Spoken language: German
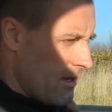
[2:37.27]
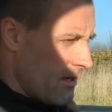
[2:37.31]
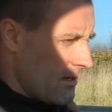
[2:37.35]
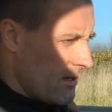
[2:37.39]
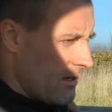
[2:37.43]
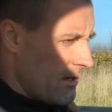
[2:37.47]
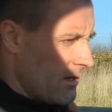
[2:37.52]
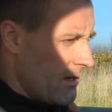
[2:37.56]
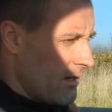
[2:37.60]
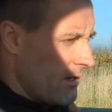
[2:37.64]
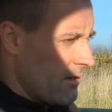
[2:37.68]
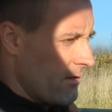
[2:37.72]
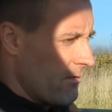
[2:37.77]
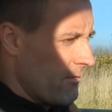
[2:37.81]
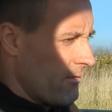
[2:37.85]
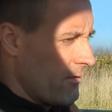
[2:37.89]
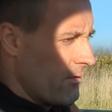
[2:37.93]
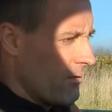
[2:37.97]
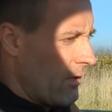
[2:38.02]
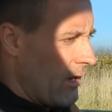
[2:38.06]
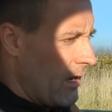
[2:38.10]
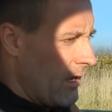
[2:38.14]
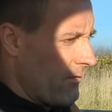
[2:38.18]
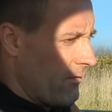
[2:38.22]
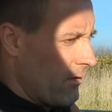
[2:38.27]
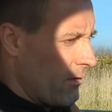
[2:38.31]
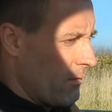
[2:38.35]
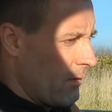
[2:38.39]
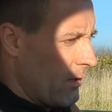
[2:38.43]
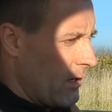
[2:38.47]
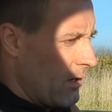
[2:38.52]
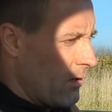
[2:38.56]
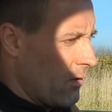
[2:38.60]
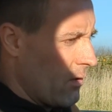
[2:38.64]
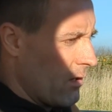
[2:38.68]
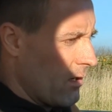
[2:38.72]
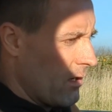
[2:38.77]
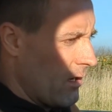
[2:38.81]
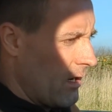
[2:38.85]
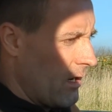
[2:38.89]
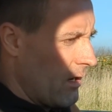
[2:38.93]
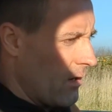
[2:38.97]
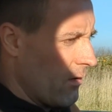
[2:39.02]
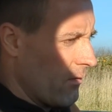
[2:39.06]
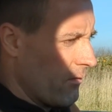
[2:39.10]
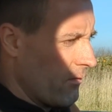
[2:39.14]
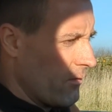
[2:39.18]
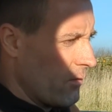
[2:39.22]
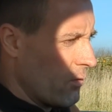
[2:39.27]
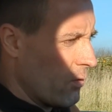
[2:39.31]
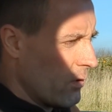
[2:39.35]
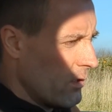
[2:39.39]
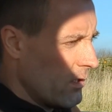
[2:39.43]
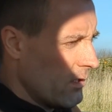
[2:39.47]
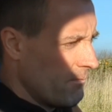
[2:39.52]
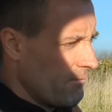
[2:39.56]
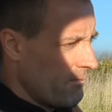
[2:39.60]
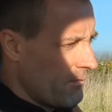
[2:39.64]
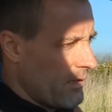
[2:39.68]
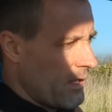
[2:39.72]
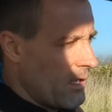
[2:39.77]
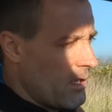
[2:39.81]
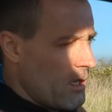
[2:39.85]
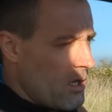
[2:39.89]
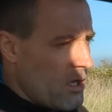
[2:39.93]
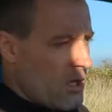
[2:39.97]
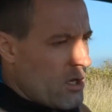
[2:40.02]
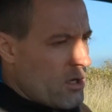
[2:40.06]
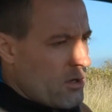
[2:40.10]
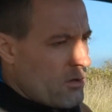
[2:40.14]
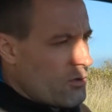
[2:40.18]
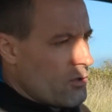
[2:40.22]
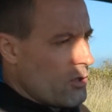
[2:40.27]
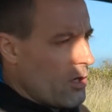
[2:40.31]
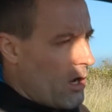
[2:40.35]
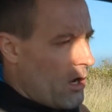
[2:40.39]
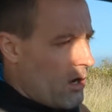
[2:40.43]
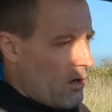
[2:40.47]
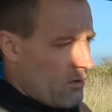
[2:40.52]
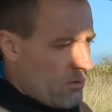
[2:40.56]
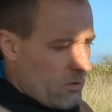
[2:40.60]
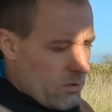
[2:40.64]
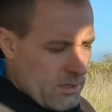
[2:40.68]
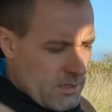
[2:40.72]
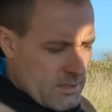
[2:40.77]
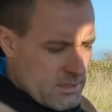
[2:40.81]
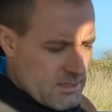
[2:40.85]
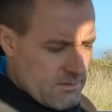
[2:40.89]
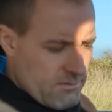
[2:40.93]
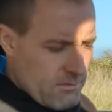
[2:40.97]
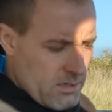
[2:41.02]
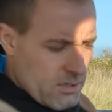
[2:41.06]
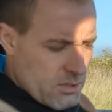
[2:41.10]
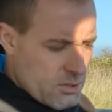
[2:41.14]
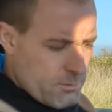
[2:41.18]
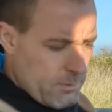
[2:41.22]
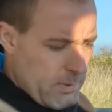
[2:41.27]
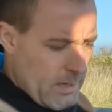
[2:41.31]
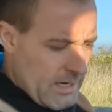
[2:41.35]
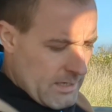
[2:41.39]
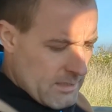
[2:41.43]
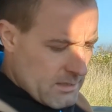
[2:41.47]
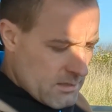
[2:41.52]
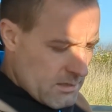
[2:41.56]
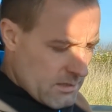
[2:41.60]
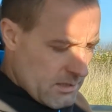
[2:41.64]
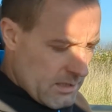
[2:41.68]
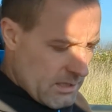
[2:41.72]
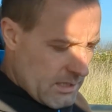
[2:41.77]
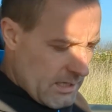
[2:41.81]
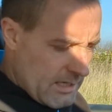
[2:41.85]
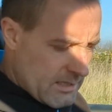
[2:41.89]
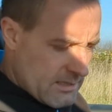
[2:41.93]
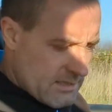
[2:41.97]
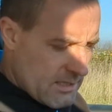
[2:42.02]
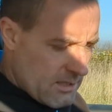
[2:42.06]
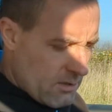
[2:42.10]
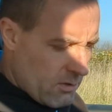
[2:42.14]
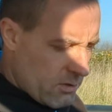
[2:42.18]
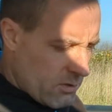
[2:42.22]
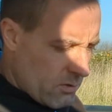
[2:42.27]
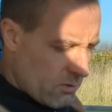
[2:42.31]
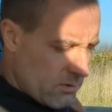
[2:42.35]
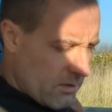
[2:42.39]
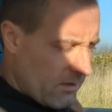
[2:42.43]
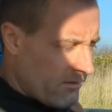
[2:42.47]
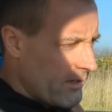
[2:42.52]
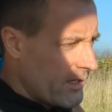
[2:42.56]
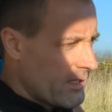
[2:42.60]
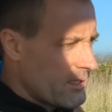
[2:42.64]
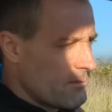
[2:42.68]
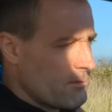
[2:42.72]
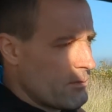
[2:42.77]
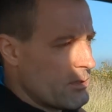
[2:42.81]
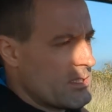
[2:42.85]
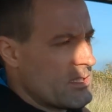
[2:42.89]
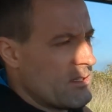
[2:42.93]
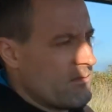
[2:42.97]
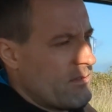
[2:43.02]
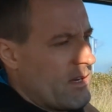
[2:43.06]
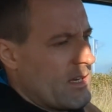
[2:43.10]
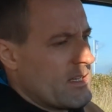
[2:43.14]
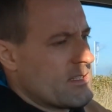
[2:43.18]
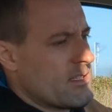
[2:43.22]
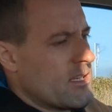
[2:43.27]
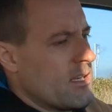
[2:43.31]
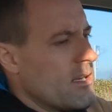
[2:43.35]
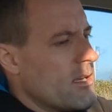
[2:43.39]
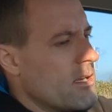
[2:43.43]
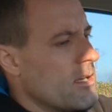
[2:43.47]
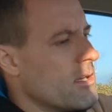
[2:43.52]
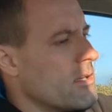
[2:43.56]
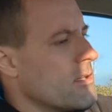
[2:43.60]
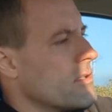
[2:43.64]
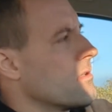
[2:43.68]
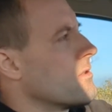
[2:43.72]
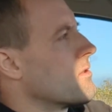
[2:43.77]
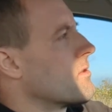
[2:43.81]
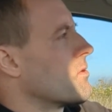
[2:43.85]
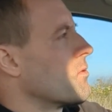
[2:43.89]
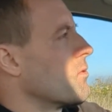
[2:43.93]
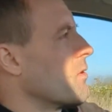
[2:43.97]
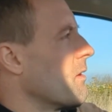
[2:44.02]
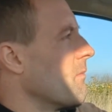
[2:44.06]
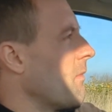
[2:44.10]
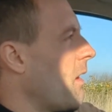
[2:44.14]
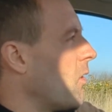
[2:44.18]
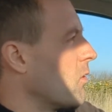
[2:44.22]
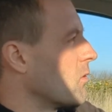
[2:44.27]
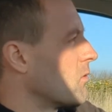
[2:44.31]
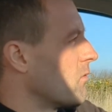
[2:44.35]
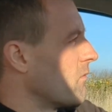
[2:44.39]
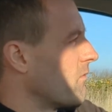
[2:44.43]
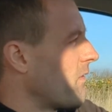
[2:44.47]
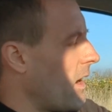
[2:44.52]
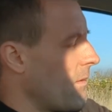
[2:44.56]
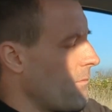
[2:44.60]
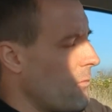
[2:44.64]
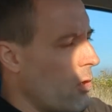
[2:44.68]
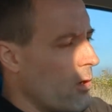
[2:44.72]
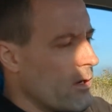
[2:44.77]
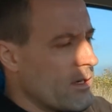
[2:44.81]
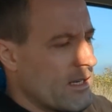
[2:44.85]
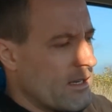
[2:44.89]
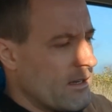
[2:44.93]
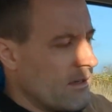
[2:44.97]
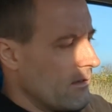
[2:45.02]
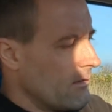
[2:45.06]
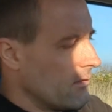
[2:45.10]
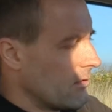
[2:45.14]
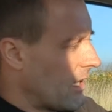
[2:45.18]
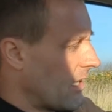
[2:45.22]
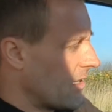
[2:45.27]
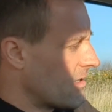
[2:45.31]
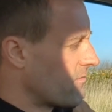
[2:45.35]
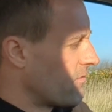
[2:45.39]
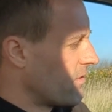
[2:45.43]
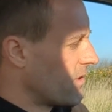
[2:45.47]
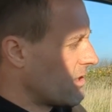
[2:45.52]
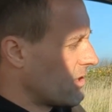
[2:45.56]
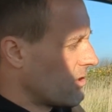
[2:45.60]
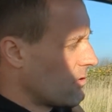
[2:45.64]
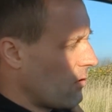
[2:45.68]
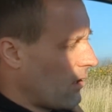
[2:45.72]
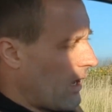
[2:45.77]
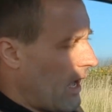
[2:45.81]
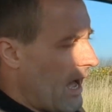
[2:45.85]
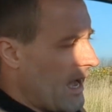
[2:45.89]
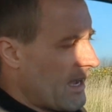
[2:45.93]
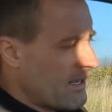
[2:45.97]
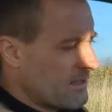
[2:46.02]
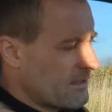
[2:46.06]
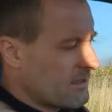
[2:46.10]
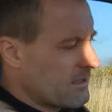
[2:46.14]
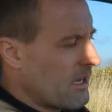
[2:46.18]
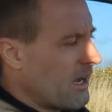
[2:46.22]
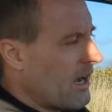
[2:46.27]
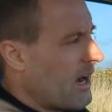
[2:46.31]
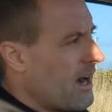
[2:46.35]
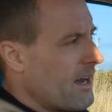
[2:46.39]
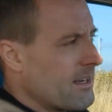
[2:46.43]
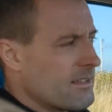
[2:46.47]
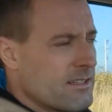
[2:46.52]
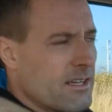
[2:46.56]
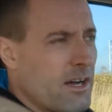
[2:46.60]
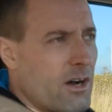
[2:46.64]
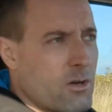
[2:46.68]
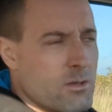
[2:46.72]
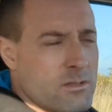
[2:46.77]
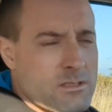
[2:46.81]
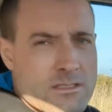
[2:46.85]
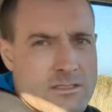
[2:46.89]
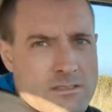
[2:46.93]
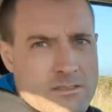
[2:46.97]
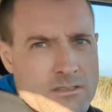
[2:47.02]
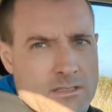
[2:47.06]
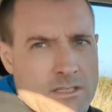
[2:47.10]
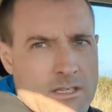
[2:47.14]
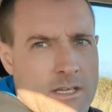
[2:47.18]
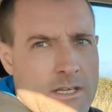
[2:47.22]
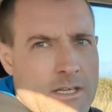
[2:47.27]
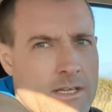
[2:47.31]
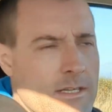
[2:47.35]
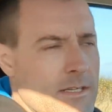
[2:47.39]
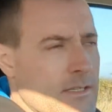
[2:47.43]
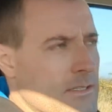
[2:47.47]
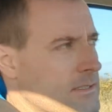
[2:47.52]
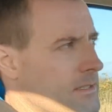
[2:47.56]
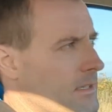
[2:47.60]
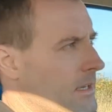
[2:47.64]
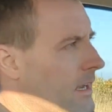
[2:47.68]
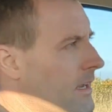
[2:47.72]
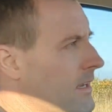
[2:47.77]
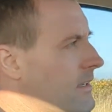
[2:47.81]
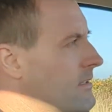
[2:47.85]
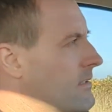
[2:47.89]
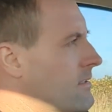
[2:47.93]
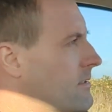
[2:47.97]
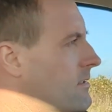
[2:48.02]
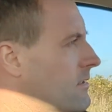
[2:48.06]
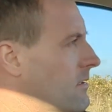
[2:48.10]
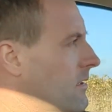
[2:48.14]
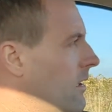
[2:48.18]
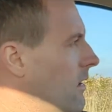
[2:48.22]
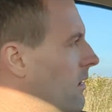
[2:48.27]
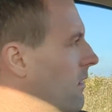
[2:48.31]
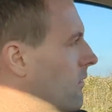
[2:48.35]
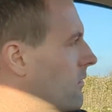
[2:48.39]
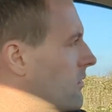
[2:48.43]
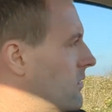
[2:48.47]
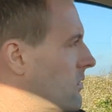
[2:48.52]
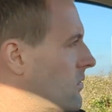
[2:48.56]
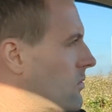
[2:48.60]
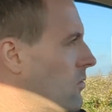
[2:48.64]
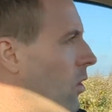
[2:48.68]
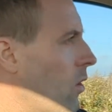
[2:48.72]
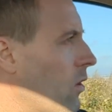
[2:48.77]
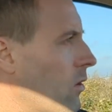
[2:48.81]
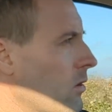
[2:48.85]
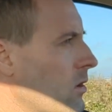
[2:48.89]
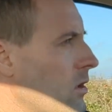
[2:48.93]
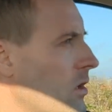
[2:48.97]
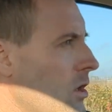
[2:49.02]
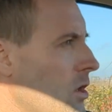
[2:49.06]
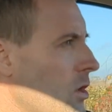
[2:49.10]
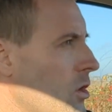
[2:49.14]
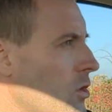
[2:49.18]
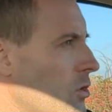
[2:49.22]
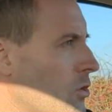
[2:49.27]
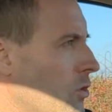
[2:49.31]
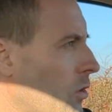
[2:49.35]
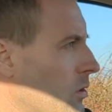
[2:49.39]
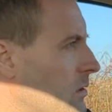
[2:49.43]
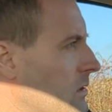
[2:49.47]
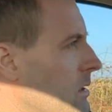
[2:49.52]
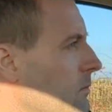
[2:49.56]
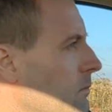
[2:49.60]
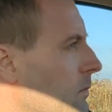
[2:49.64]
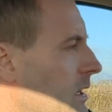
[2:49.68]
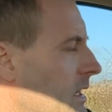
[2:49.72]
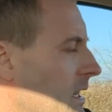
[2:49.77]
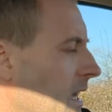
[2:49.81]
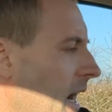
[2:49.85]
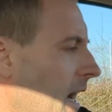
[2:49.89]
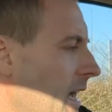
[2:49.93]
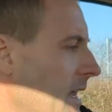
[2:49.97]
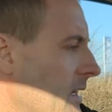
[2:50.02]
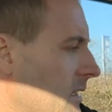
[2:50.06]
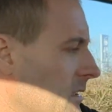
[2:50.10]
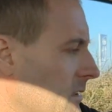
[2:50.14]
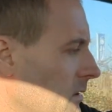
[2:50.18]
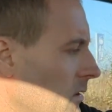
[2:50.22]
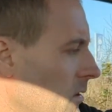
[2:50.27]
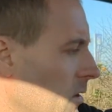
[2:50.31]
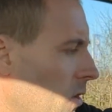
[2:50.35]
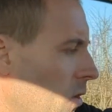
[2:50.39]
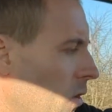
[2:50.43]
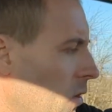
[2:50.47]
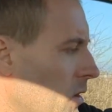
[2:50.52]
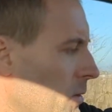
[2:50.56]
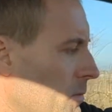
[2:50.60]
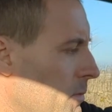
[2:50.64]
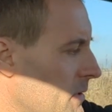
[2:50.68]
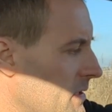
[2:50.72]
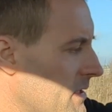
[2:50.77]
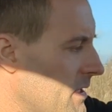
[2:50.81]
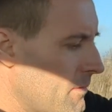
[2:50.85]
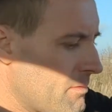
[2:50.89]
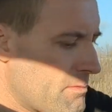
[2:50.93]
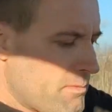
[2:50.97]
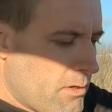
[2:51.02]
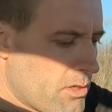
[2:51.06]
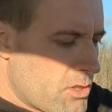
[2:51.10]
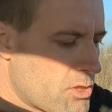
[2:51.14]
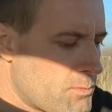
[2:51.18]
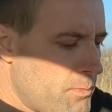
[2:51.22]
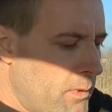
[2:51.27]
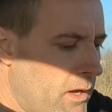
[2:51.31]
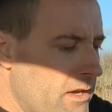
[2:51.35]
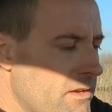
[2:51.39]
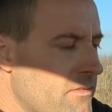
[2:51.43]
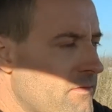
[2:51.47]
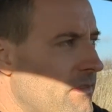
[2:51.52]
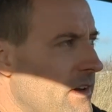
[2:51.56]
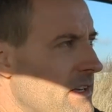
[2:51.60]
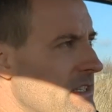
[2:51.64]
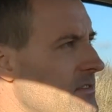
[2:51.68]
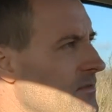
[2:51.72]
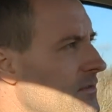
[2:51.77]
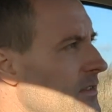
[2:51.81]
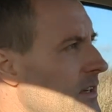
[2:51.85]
den Individualverbrauch auf null. Ja, und dann sind wir gespannt. Ich erzähle euch unterwegs ein bisschen was zu dem Auto. Wir haben heute ganz wichtig noch 8 Grad draußen. Das heißt, äh, es ist noch doch ziemlich kalt und ich bin selbst mal gespannt, was